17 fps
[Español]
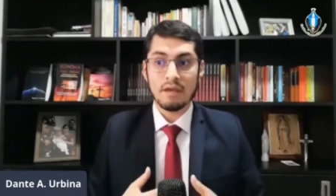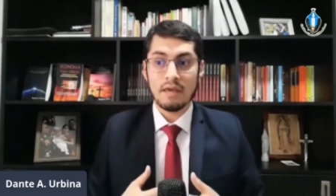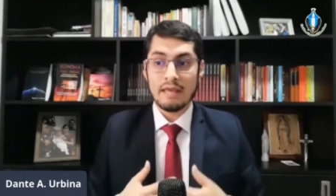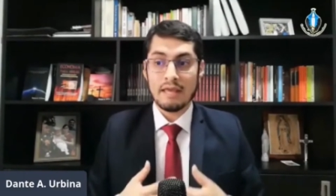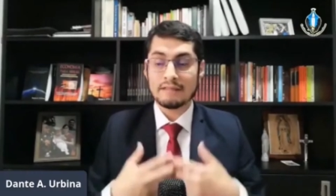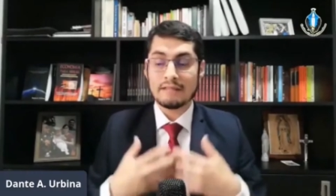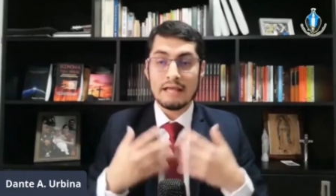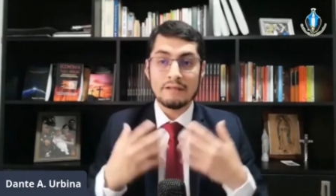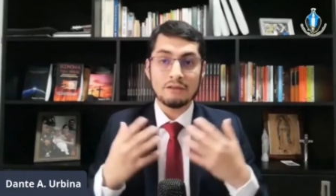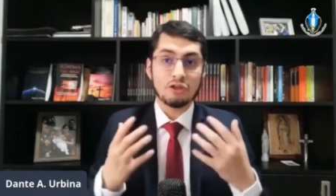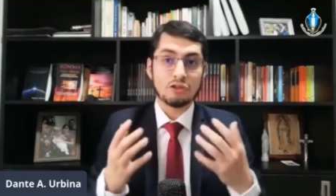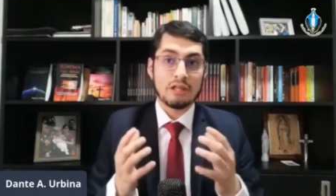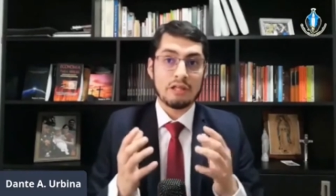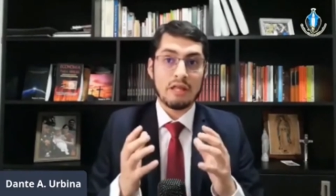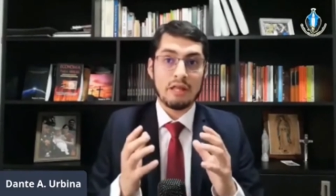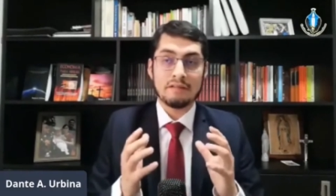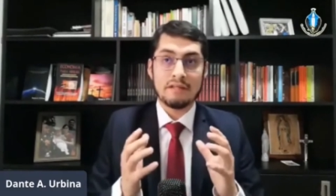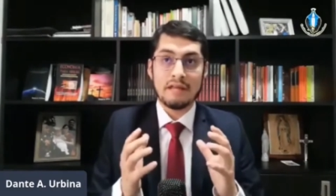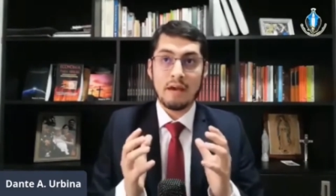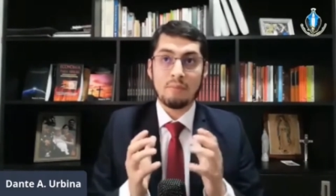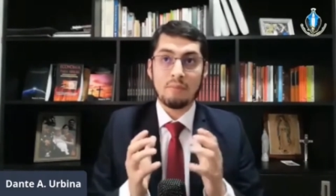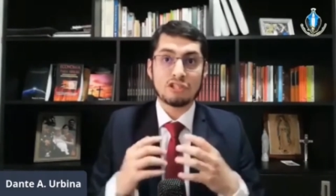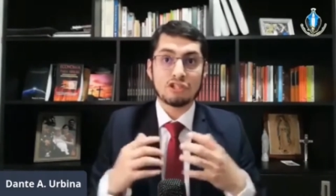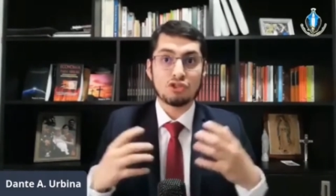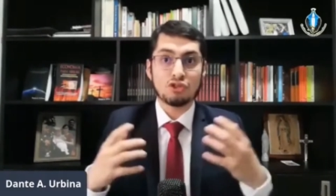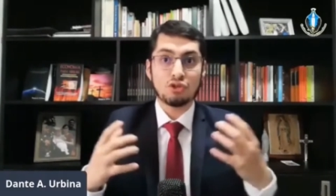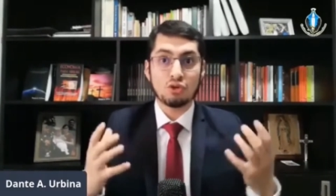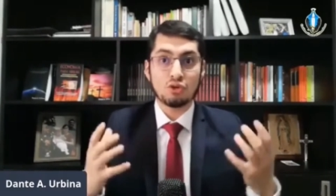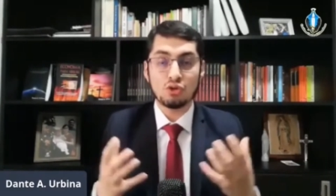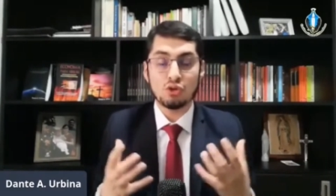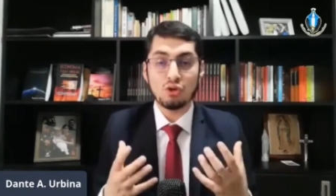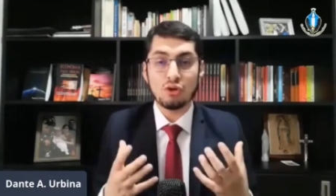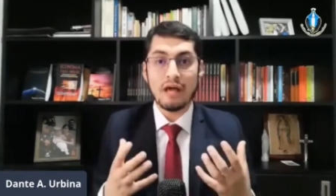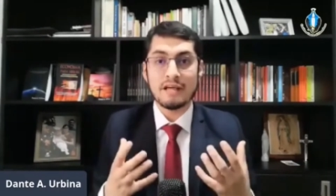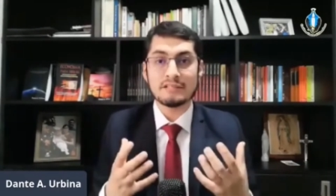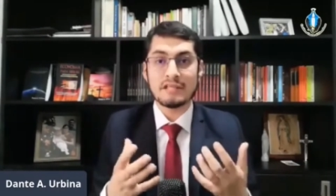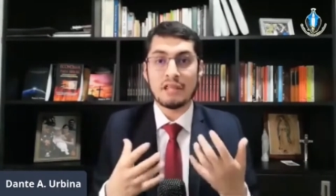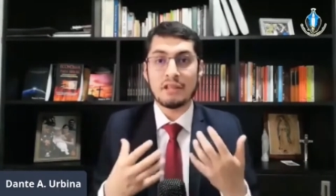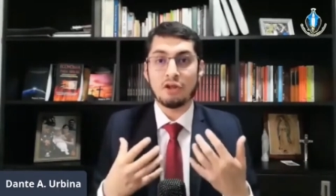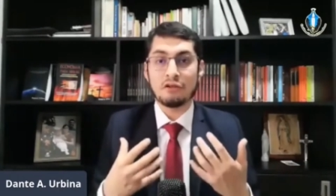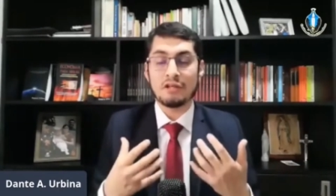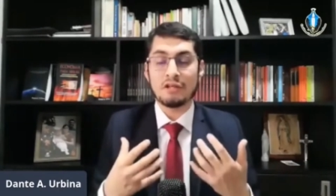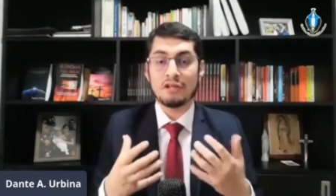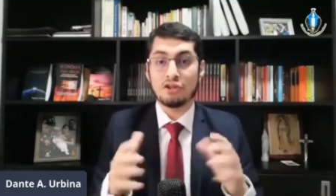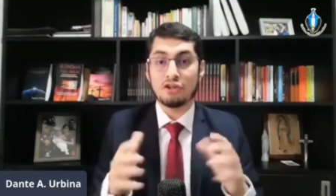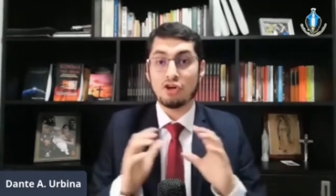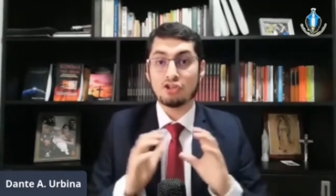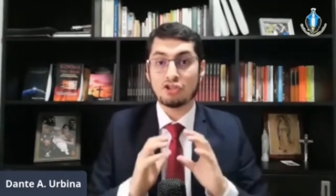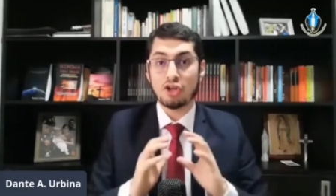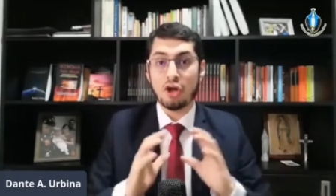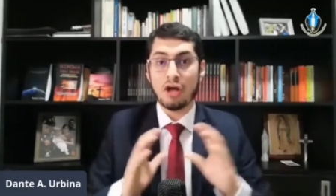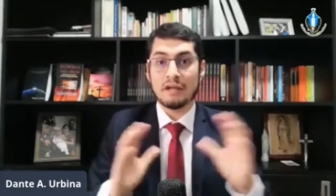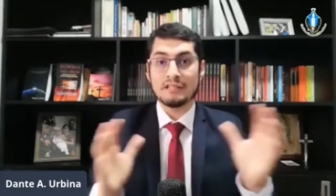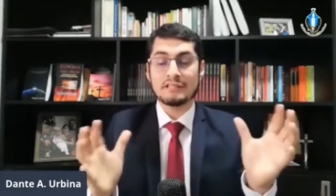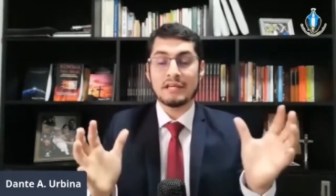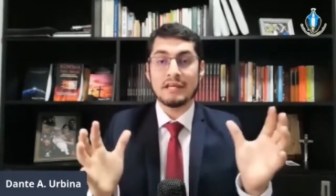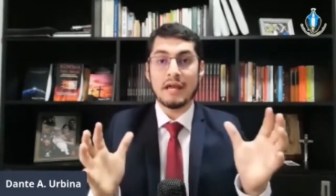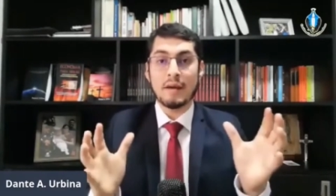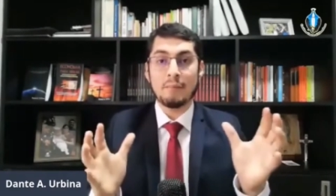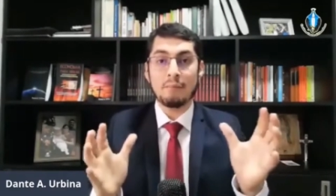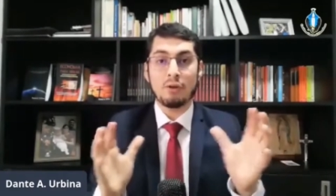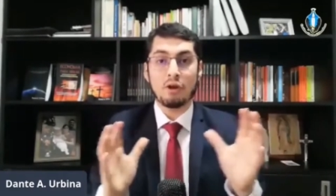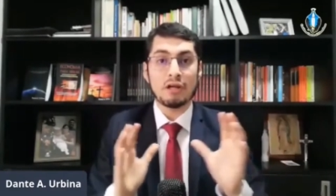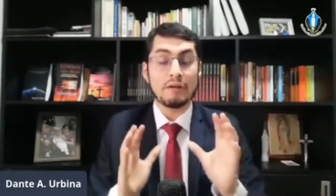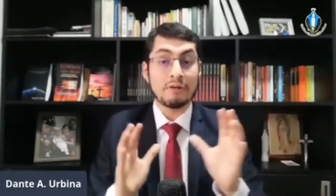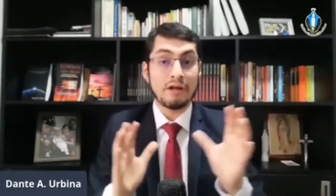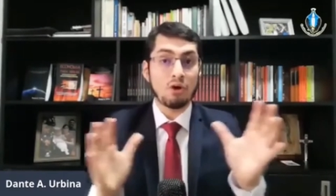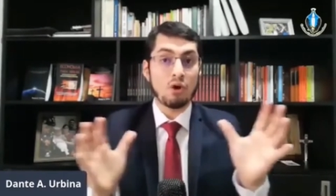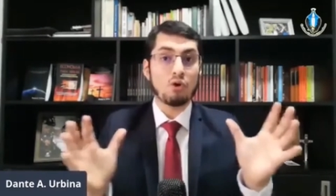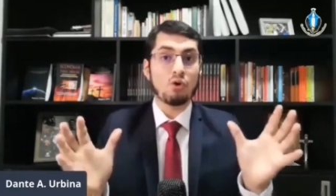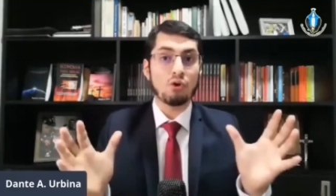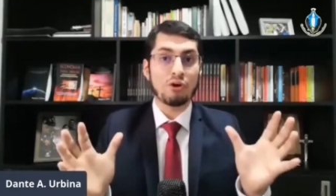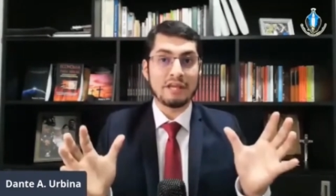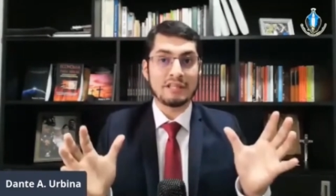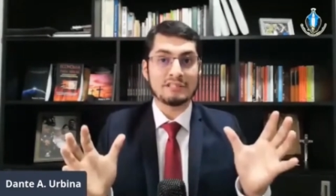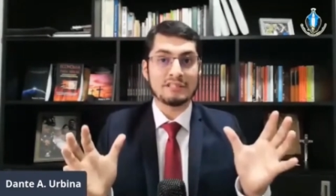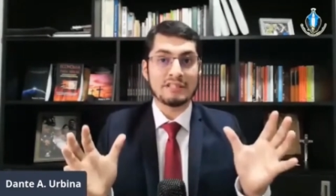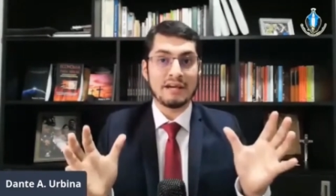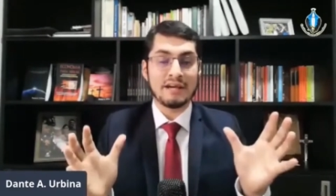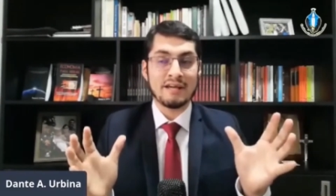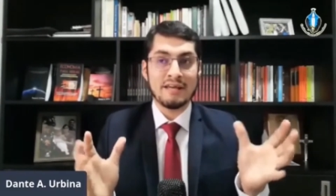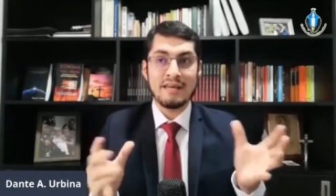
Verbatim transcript: en tanto tendríamos estructuras en donde todo se organizaría por libre concurrencia.